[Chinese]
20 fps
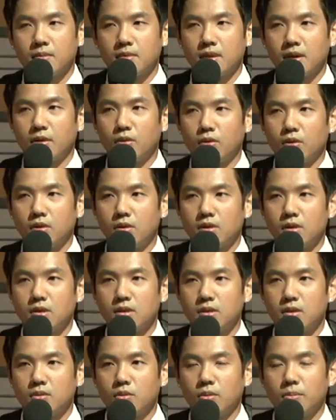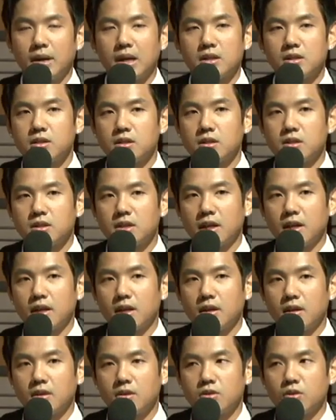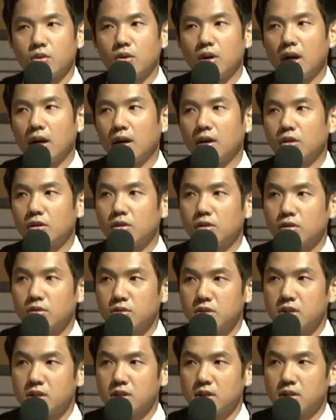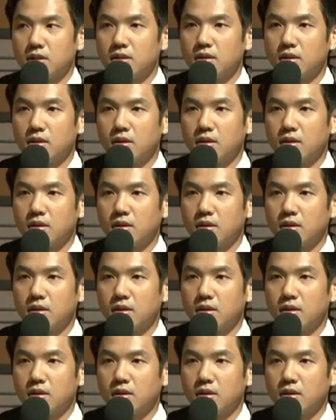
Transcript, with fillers: 那我我爸是在中华航空公司，